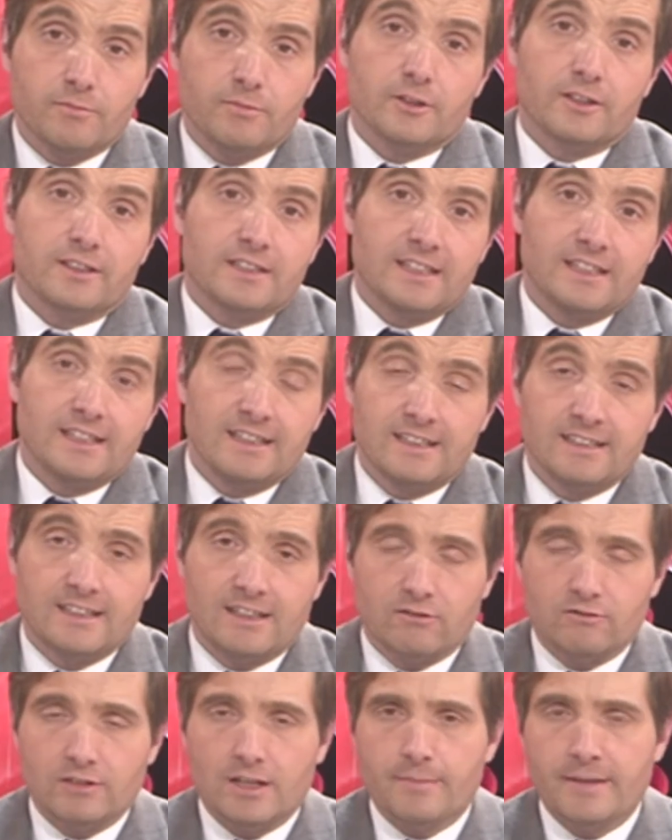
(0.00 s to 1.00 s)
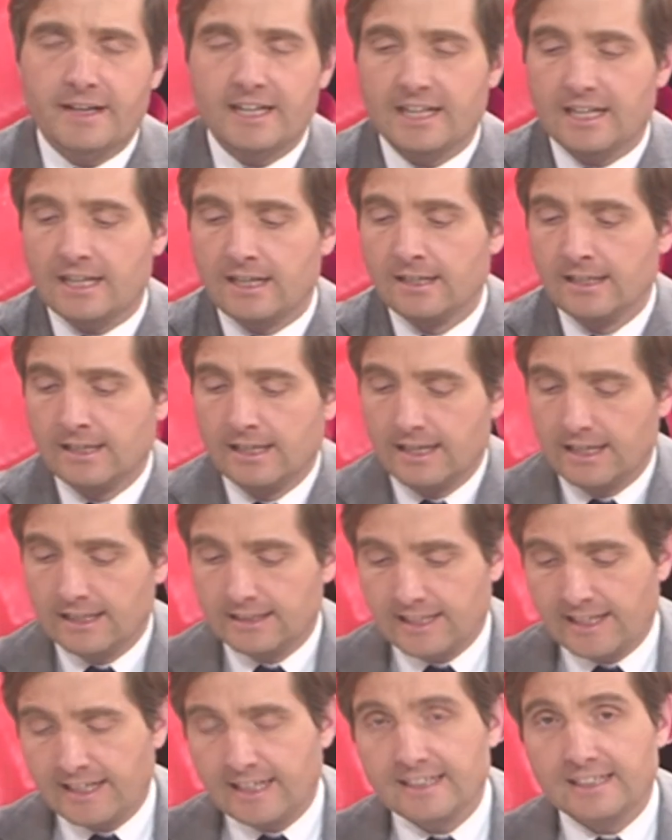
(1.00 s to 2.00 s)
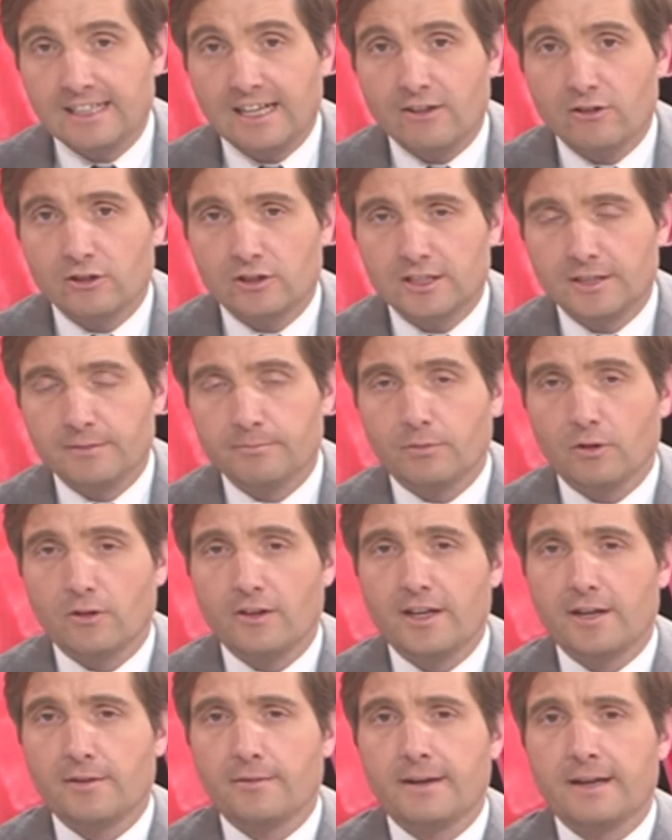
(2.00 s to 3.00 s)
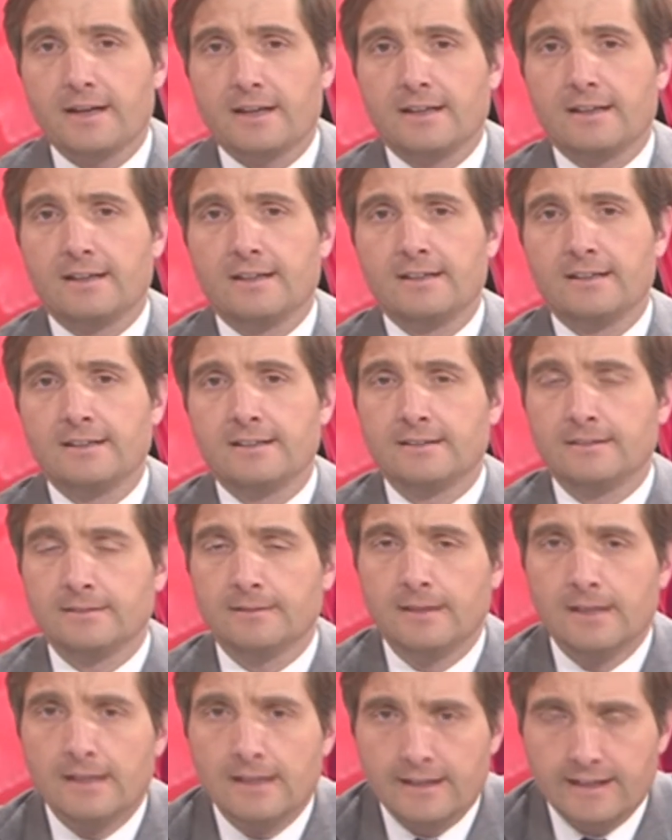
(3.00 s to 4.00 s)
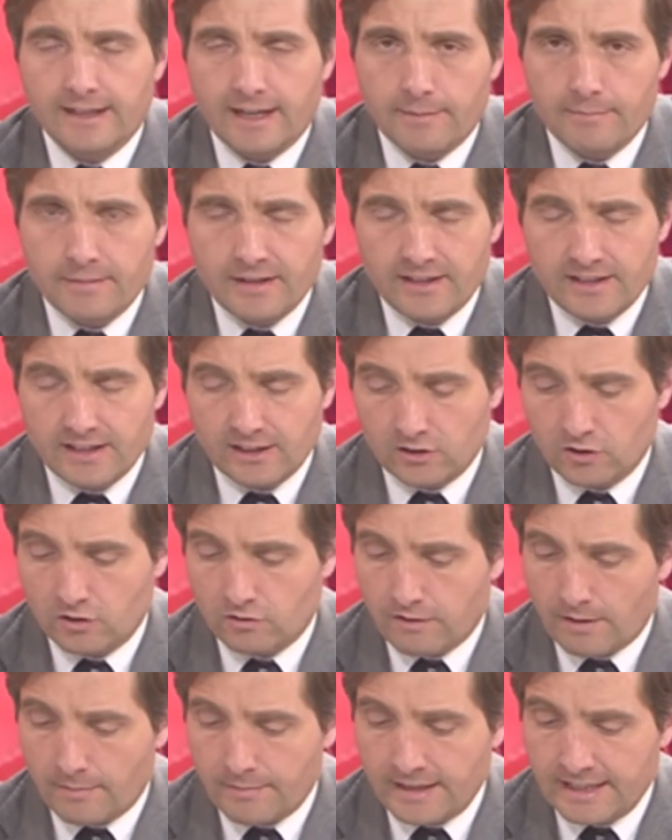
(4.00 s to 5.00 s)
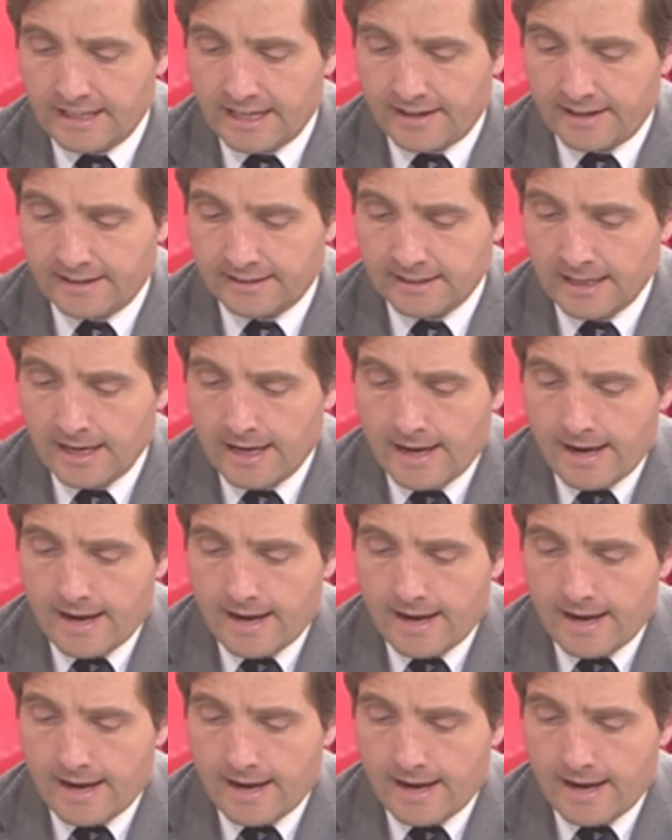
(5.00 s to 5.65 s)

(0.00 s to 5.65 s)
porque de alguna manera están aislados sin poder ver en gran medida a sus familiares.